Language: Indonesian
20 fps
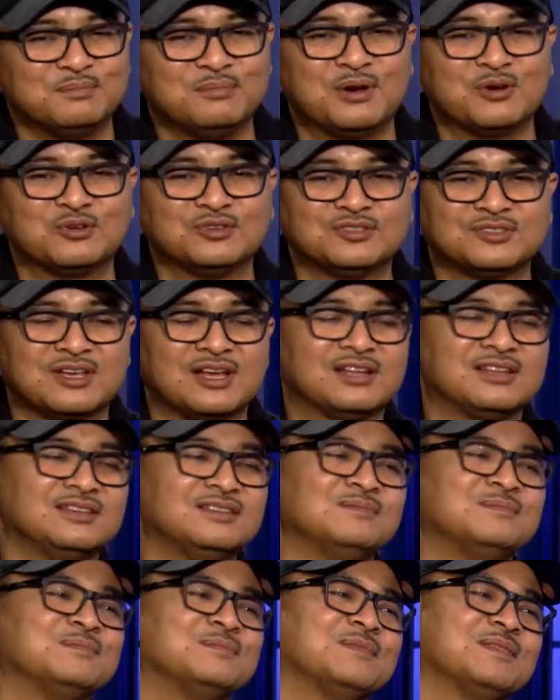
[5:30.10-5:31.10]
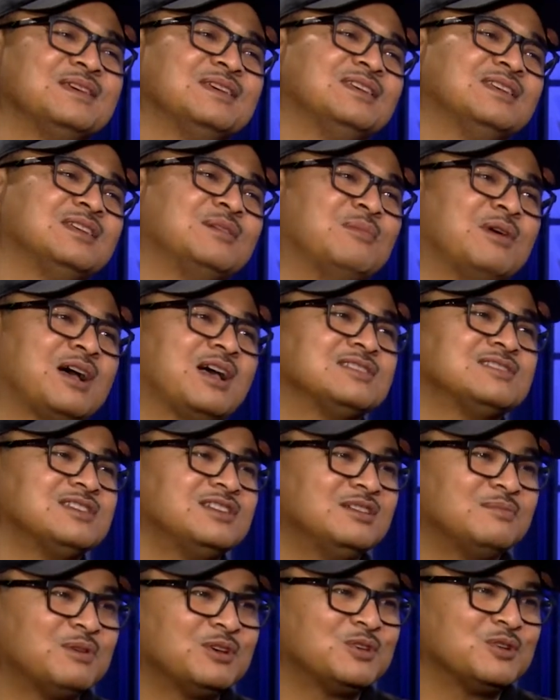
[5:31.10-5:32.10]
bagus sekali. Terima kasih
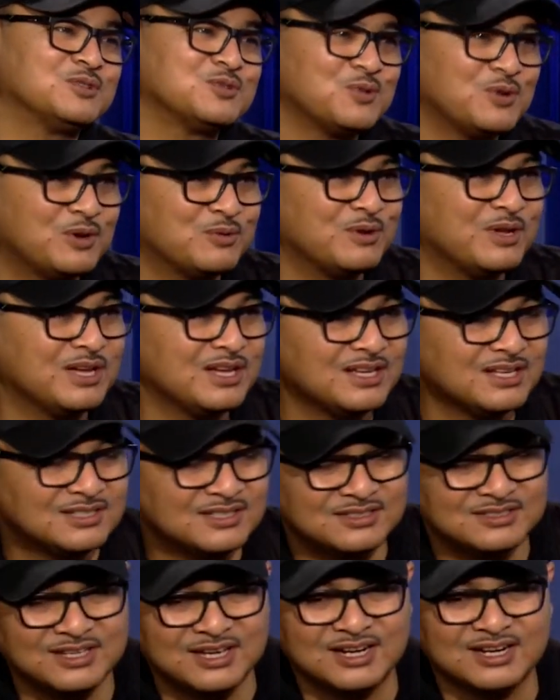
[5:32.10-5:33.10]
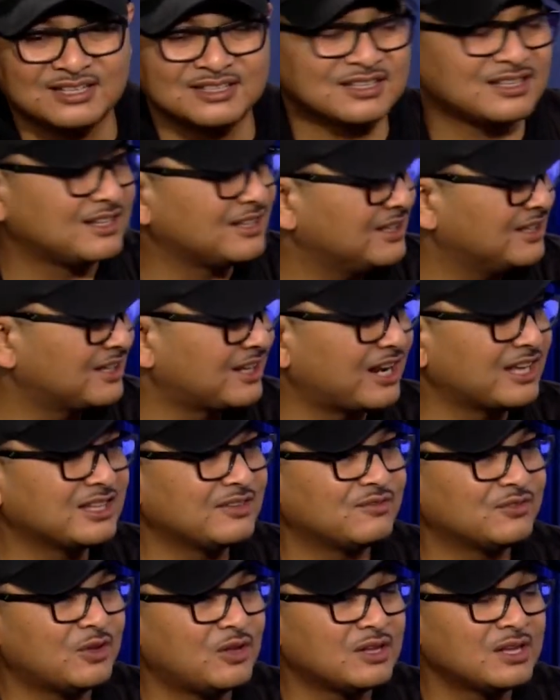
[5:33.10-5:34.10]
nih Pak Joshua udah Sama-sama. share di
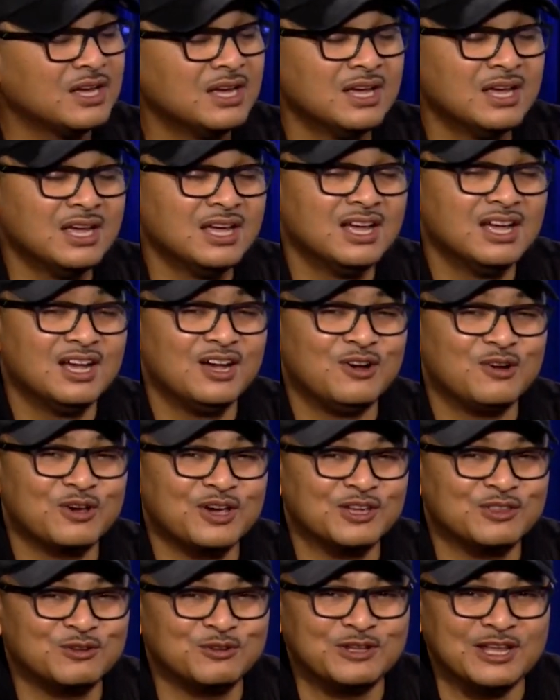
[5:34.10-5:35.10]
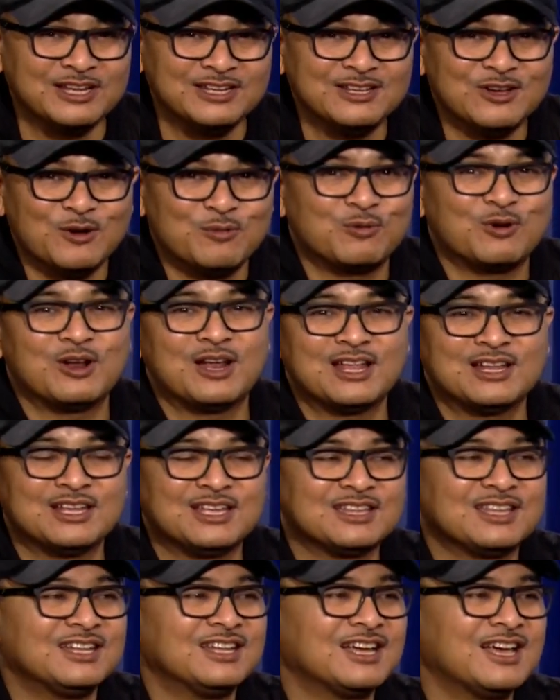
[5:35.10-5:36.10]
Creative Talk. Oke itu tadi obrolan
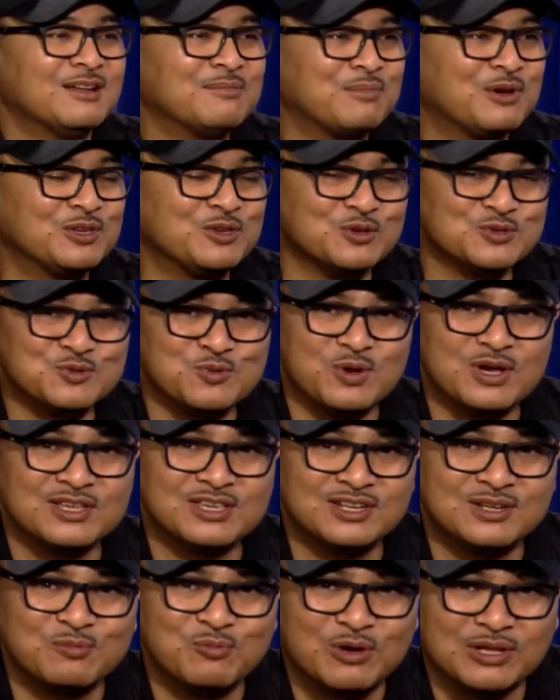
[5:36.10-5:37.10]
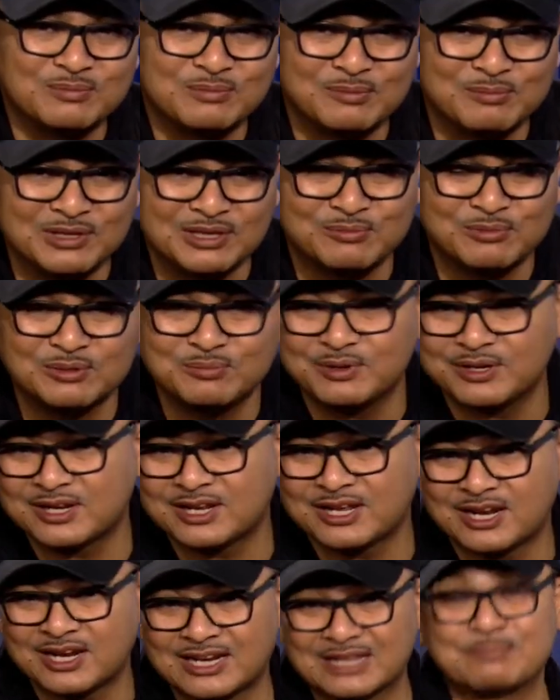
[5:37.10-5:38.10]
kita dengan Pak Joshua. Jadi buat teman-teman
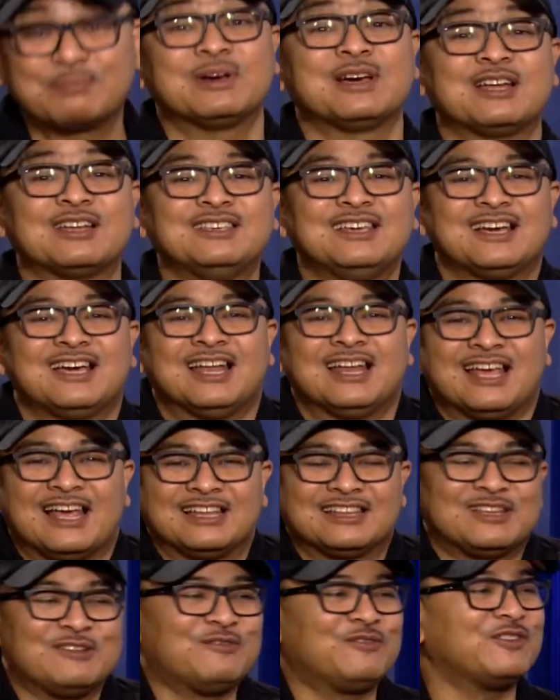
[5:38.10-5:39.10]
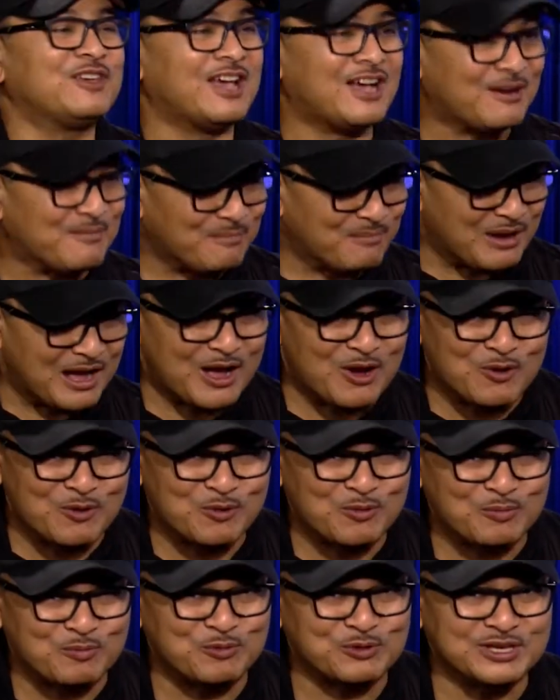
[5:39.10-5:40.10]
pekerja kreatif yang mau
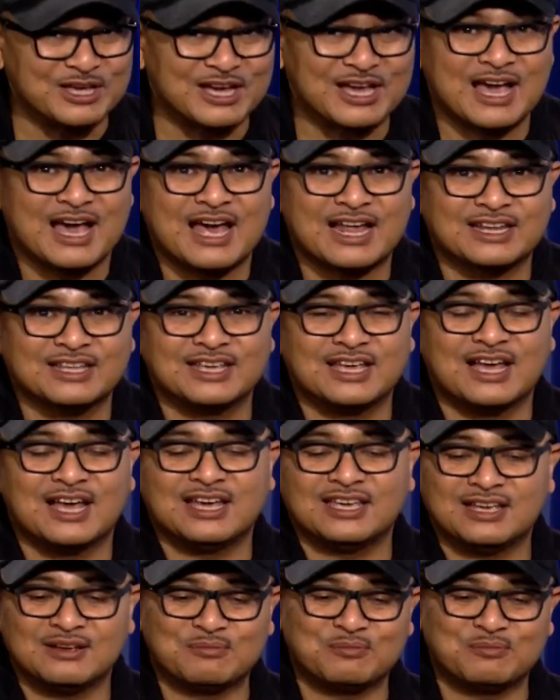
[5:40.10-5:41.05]
yeah. punya karya, yang